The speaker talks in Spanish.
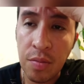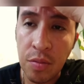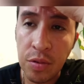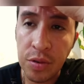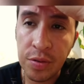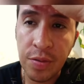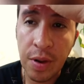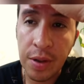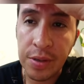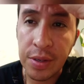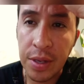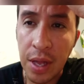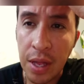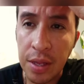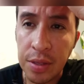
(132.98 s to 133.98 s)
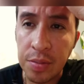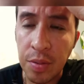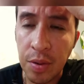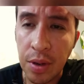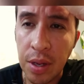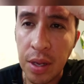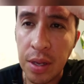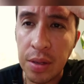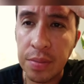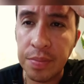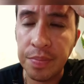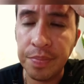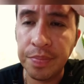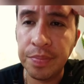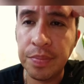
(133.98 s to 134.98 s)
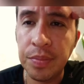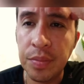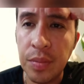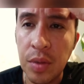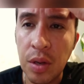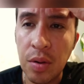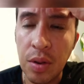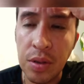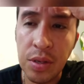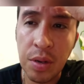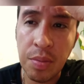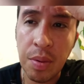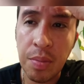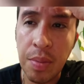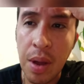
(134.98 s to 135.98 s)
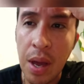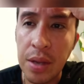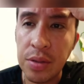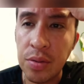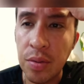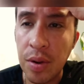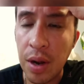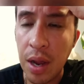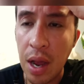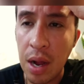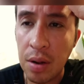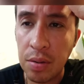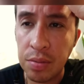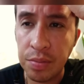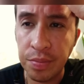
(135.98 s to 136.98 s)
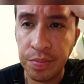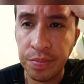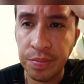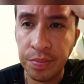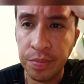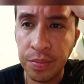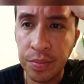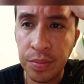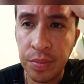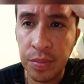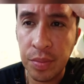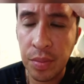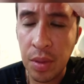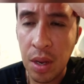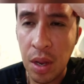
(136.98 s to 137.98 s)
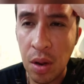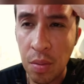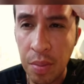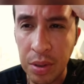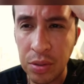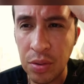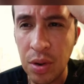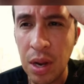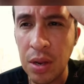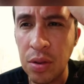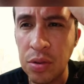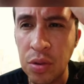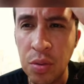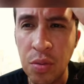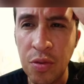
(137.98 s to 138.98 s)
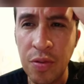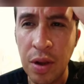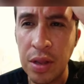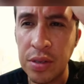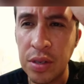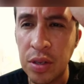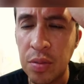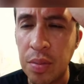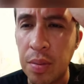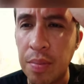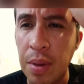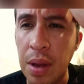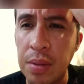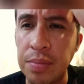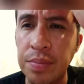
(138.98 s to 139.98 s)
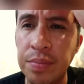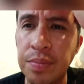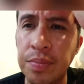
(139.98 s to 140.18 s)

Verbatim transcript: Muchas felicidades porque creo que ser papá es un regalo. En lo personal yo soy muy feliz siendo papá